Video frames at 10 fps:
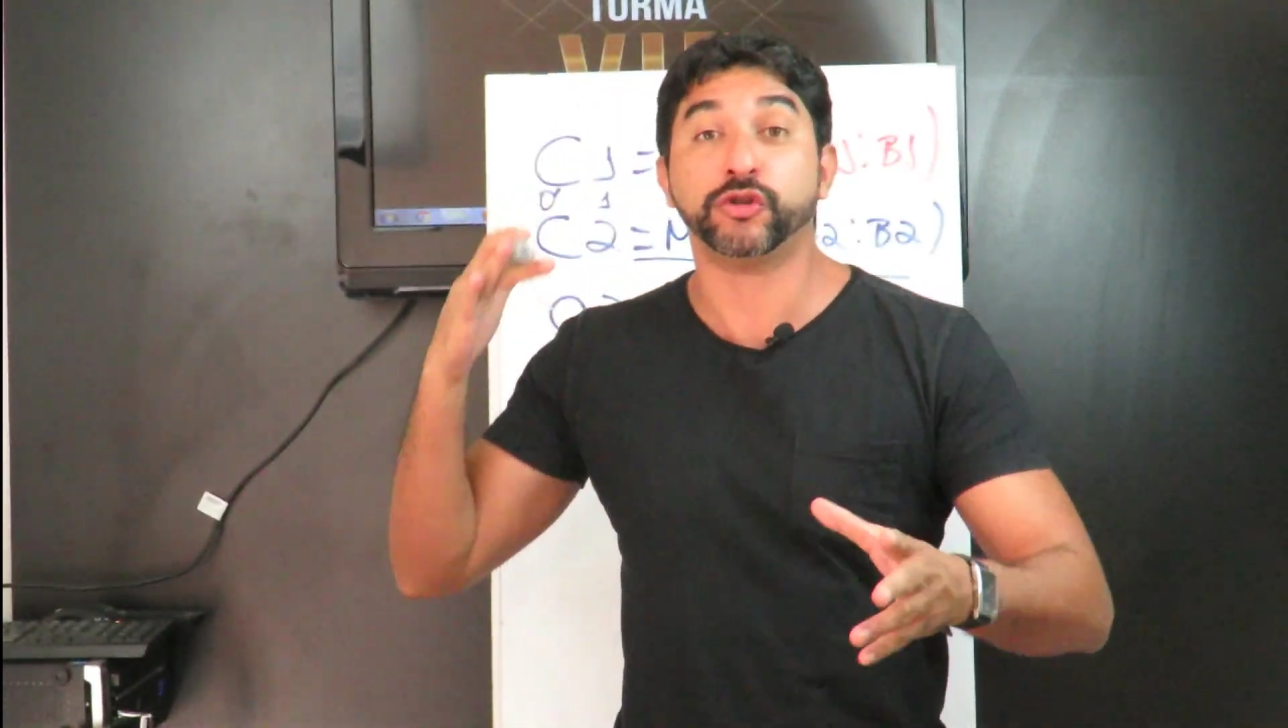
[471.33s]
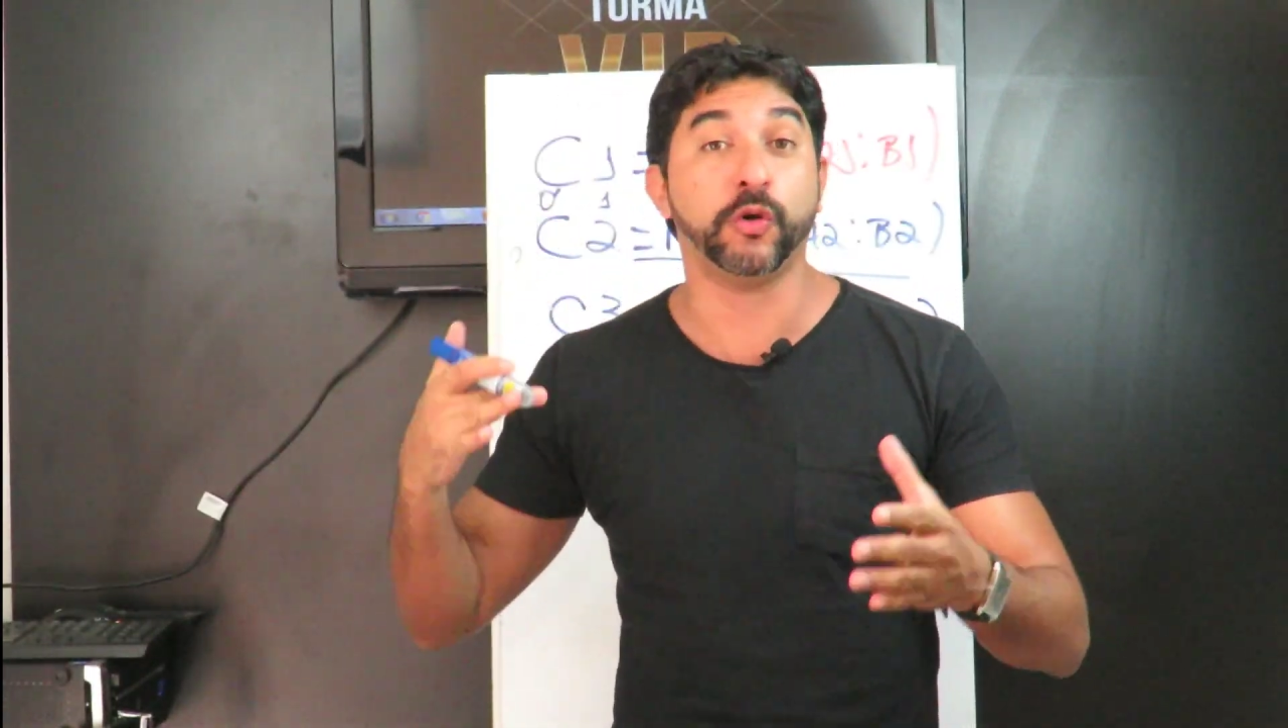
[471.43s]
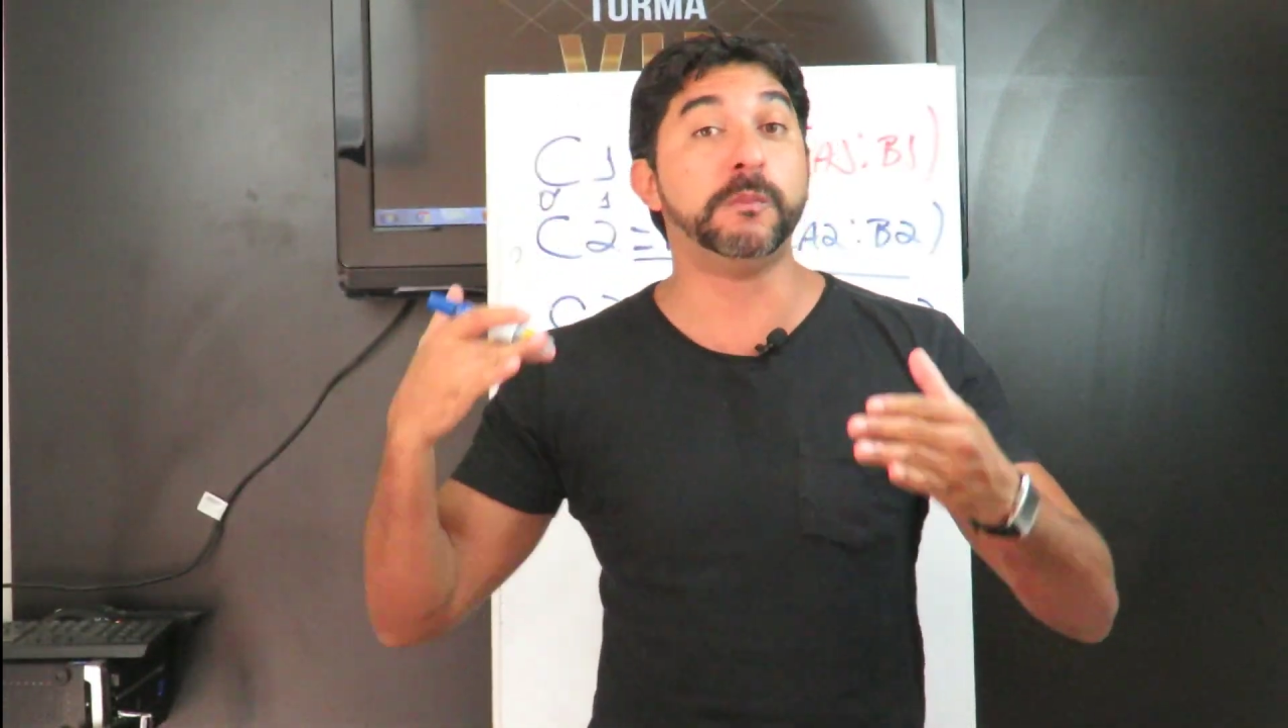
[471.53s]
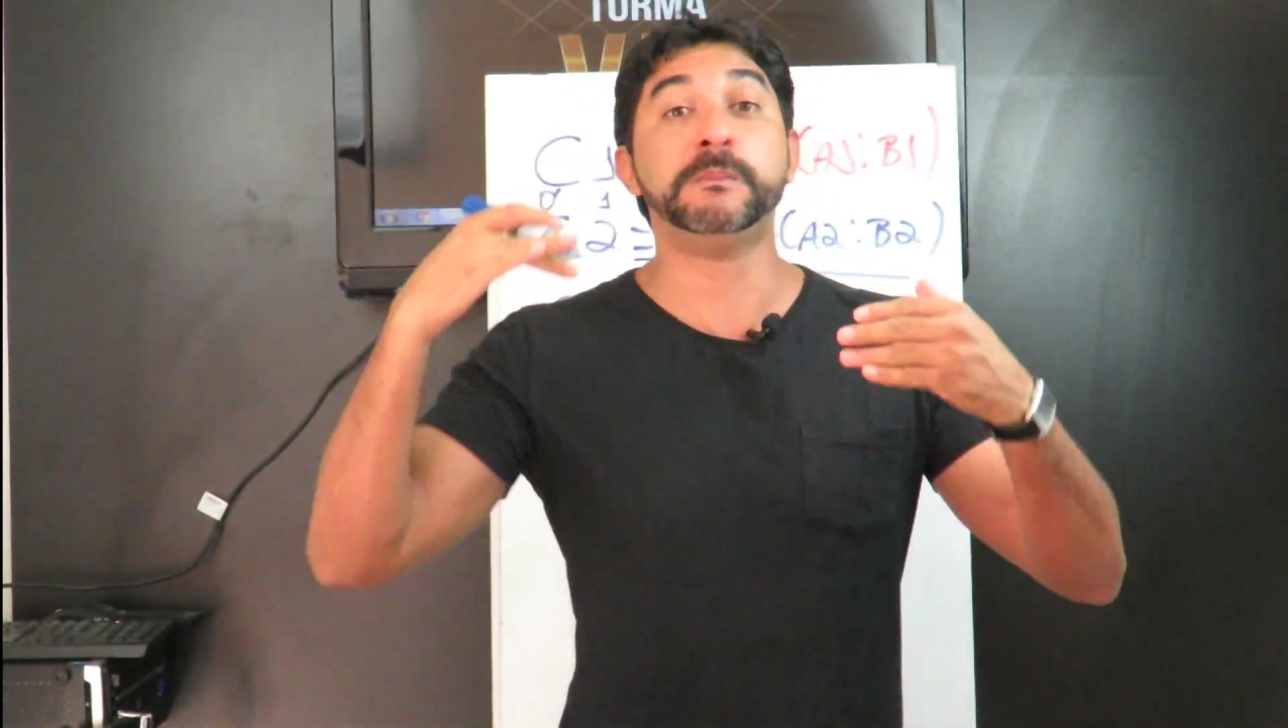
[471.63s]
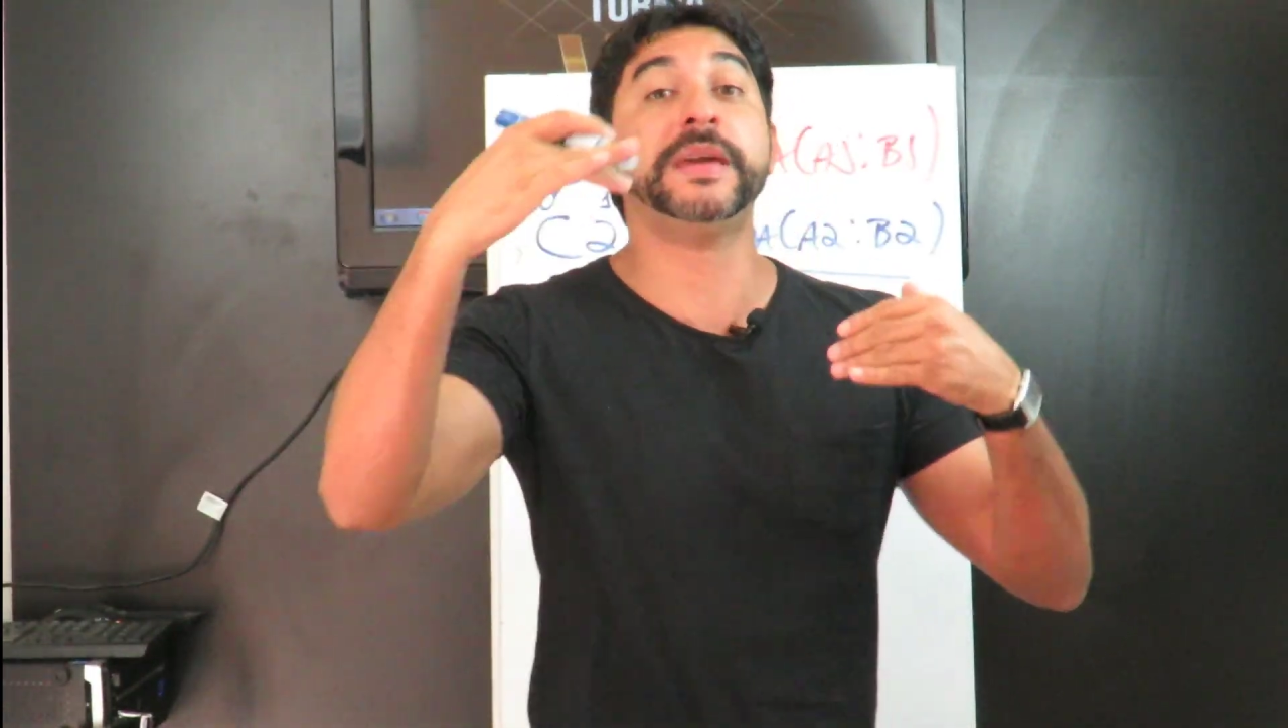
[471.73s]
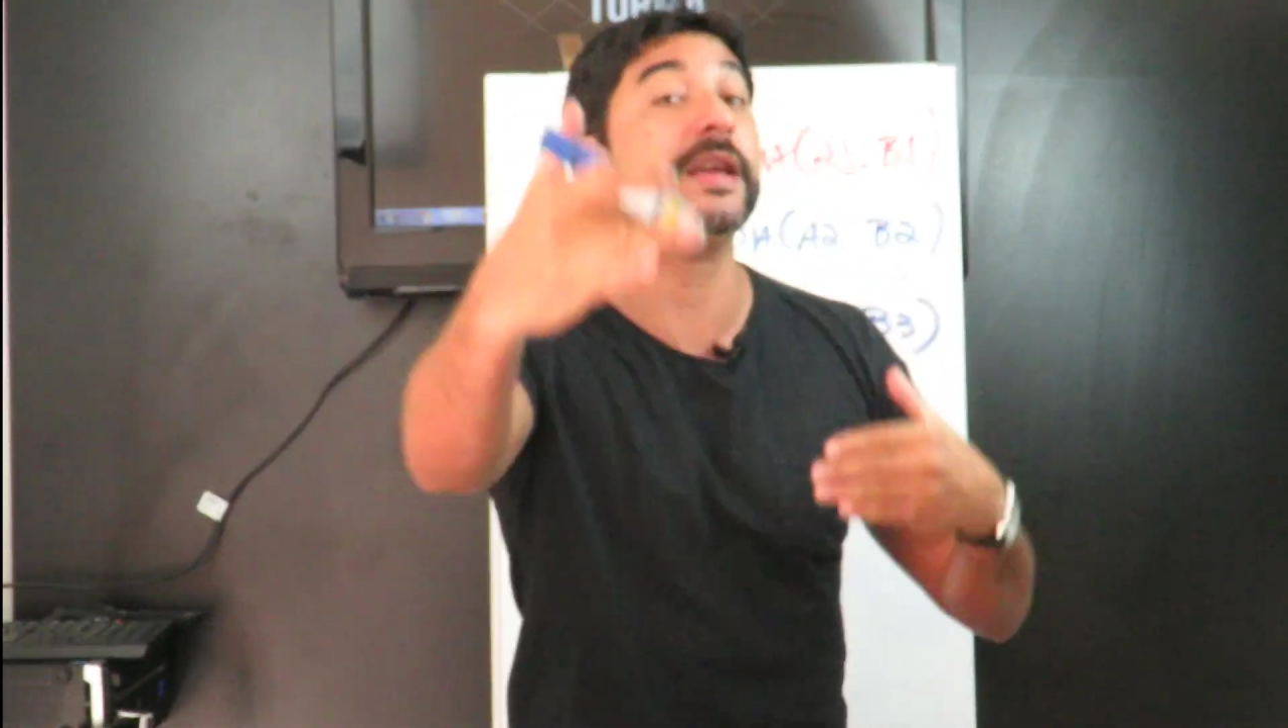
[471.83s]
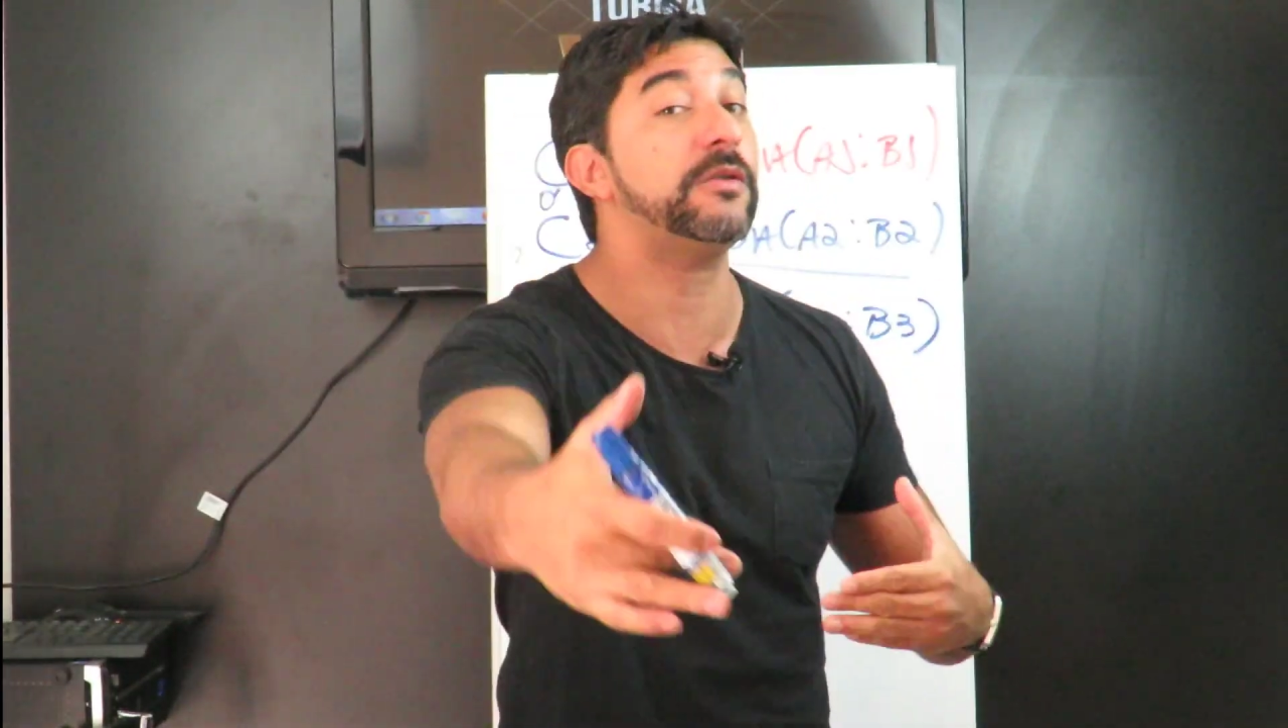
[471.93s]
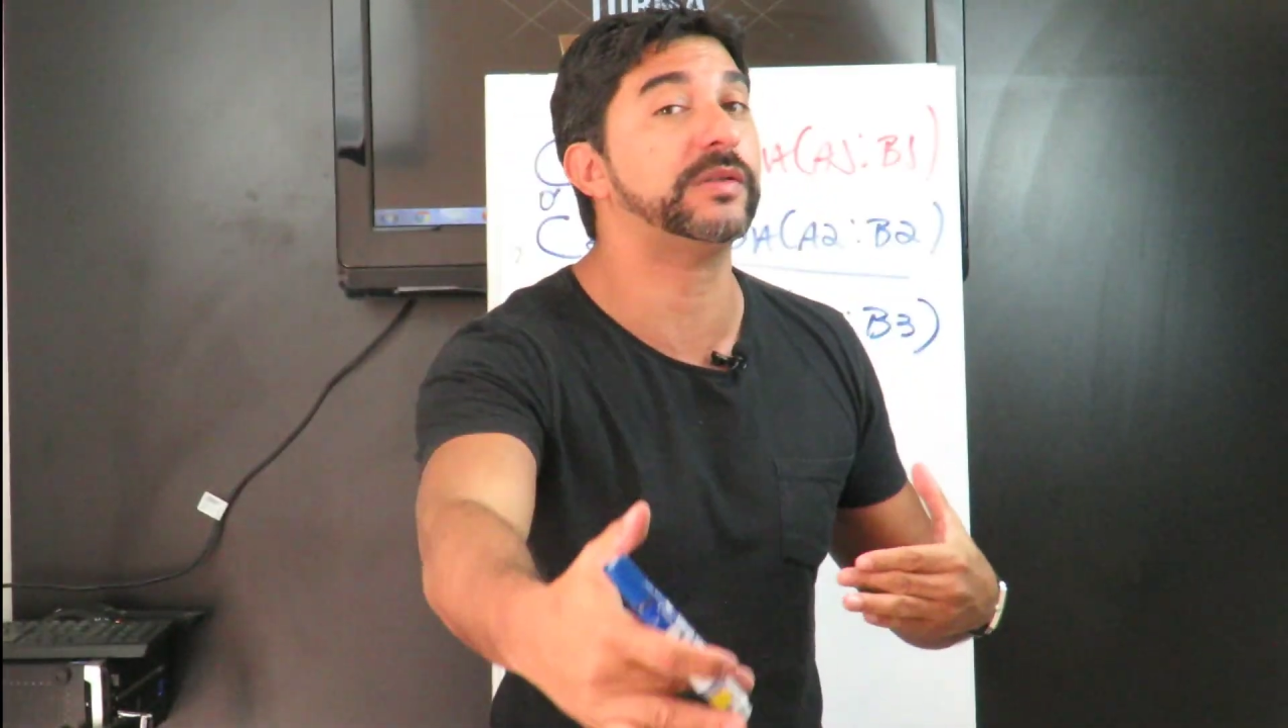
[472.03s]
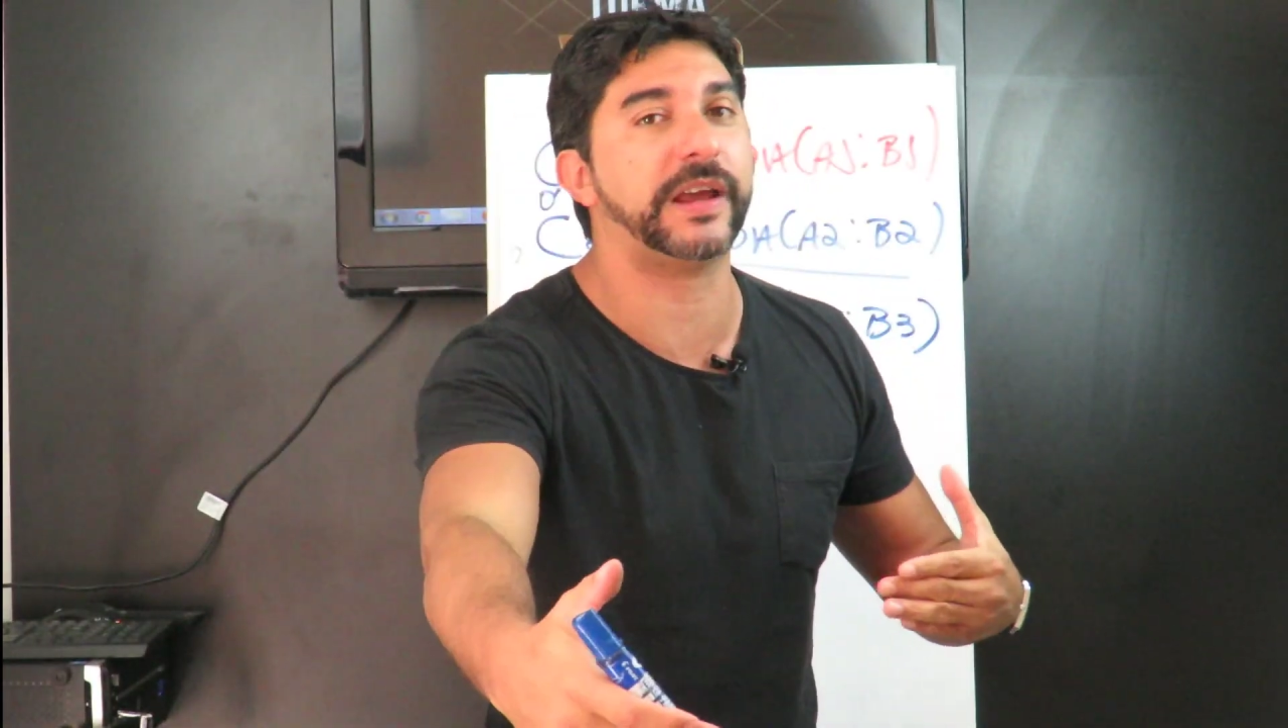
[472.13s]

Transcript: Domingo